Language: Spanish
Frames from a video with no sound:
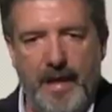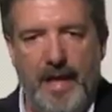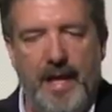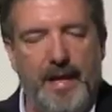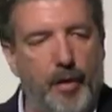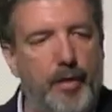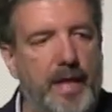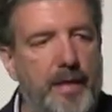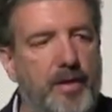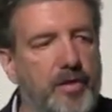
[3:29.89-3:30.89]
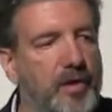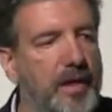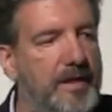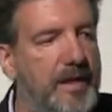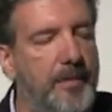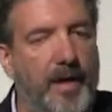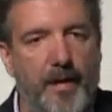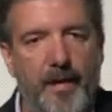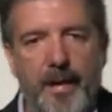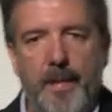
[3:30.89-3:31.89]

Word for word: en la negociación colectiva,